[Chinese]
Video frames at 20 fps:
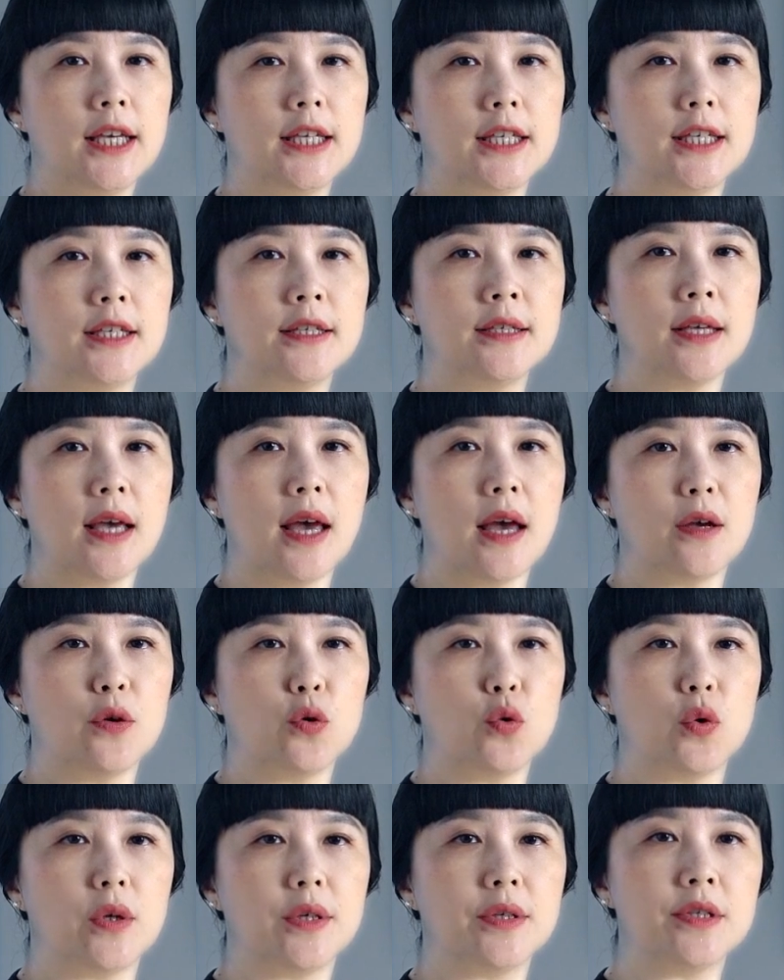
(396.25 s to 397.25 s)
胰腺
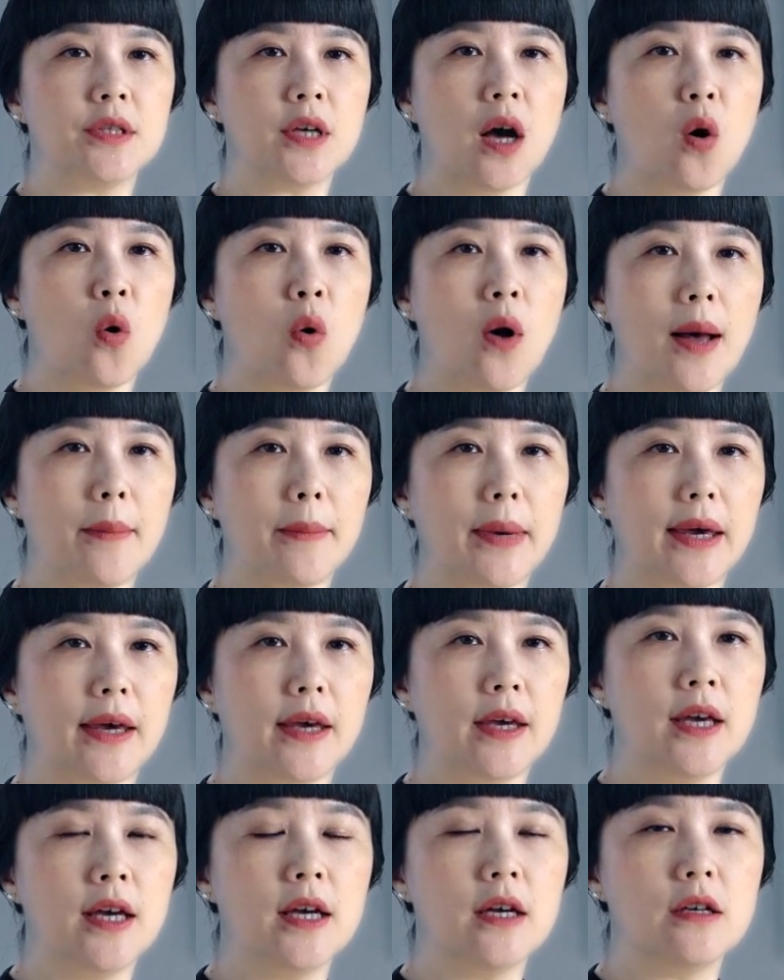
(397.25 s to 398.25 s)
与消化
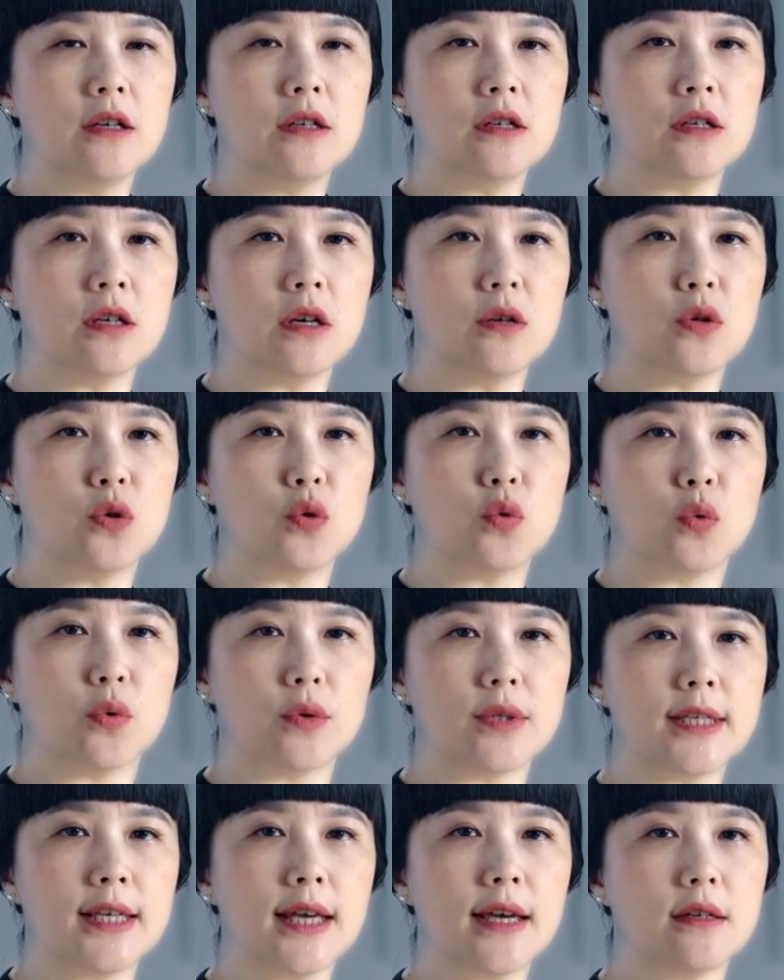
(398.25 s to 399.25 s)
酶渗入
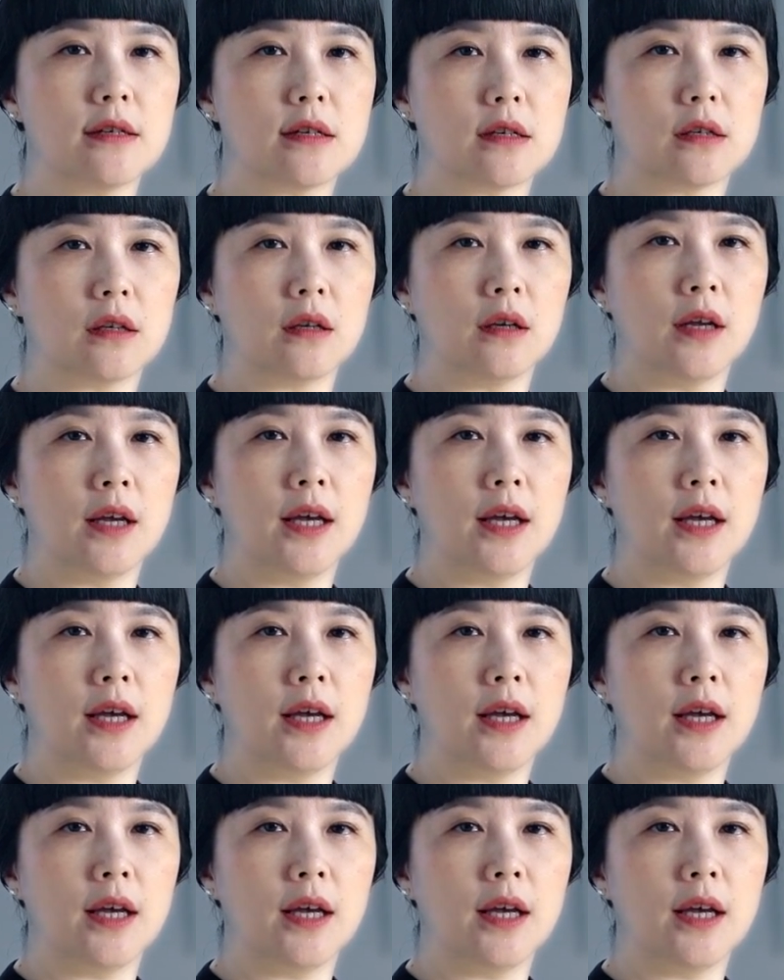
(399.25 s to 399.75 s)
间质，